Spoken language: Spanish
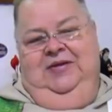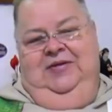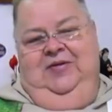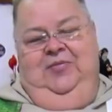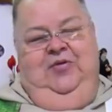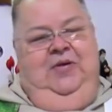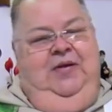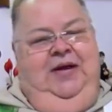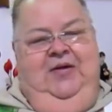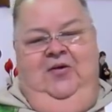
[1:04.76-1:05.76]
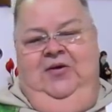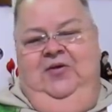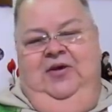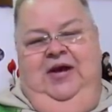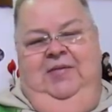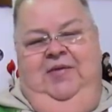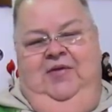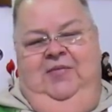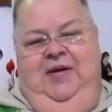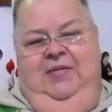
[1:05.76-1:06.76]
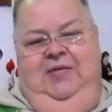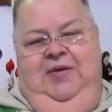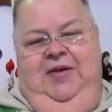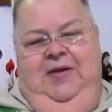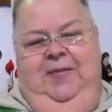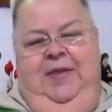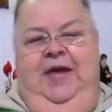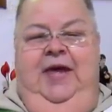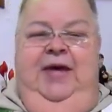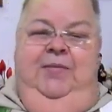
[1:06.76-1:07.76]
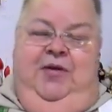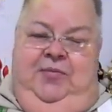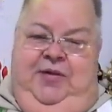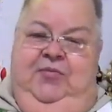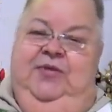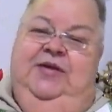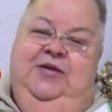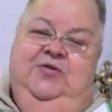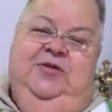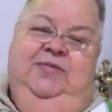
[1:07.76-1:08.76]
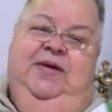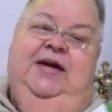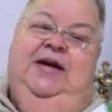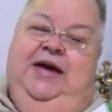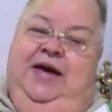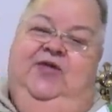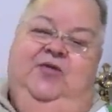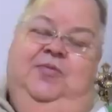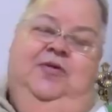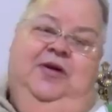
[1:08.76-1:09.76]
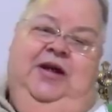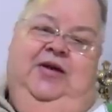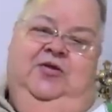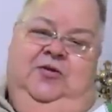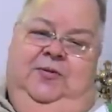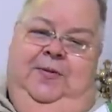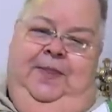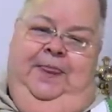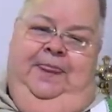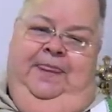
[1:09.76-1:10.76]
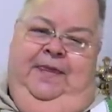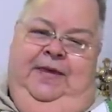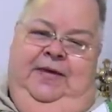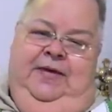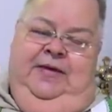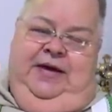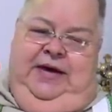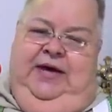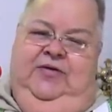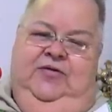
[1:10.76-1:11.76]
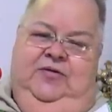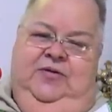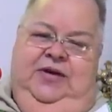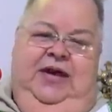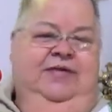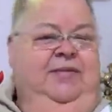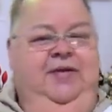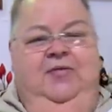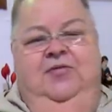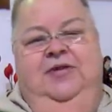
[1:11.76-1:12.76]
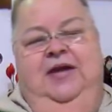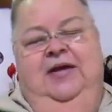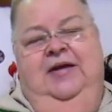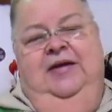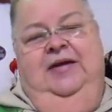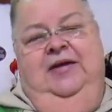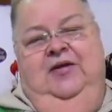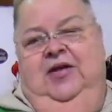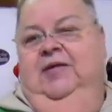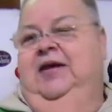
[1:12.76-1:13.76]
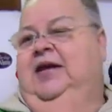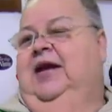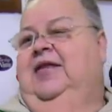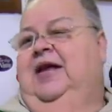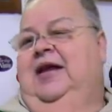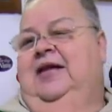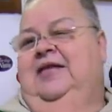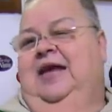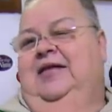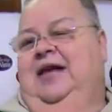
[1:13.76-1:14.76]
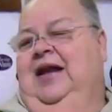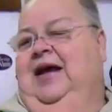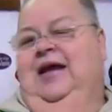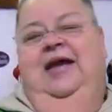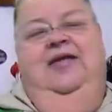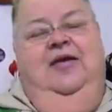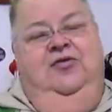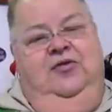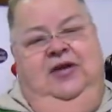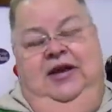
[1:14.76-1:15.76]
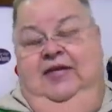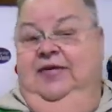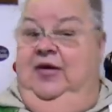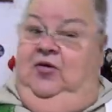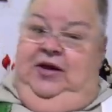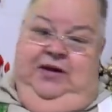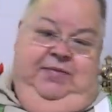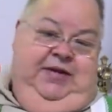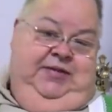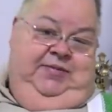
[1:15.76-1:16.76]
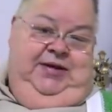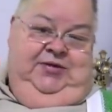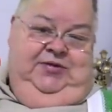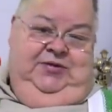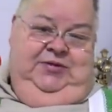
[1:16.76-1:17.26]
No pude haber escogido nada mejor para mi vida. Pero pregúntate tú también, ¿qué he hecho por Cristo? ¿Qué he hecho? Y esa pregunta nos debe llenar de, alegría, de acción de gracia o de arrepentimiento.